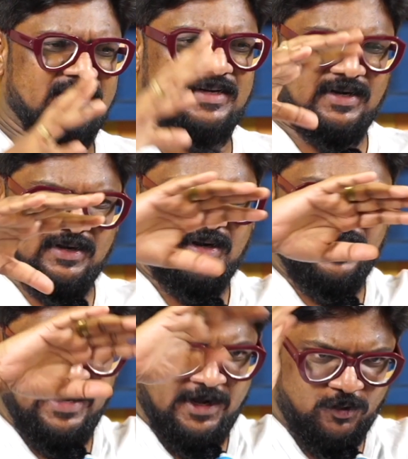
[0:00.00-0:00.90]
అసలు
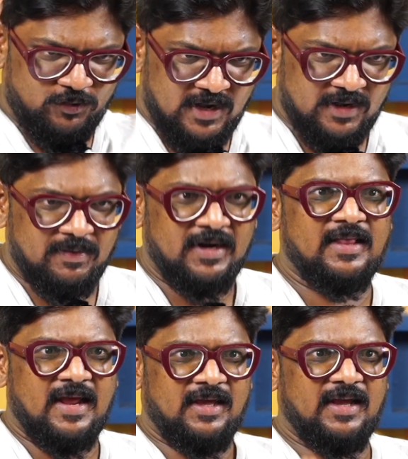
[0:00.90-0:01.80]
నిండుదనం అనే
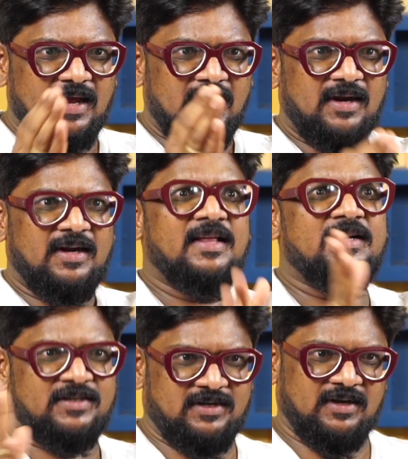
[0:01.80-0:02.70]
దానికే
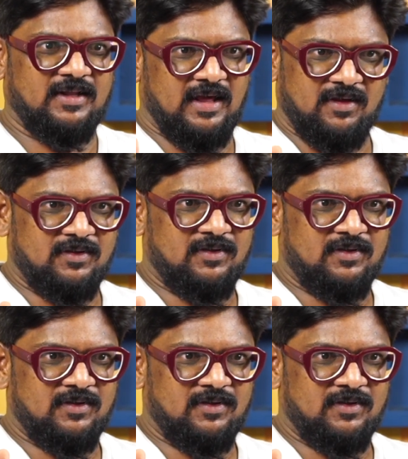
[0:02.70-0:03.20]
నిదర్శనం కదా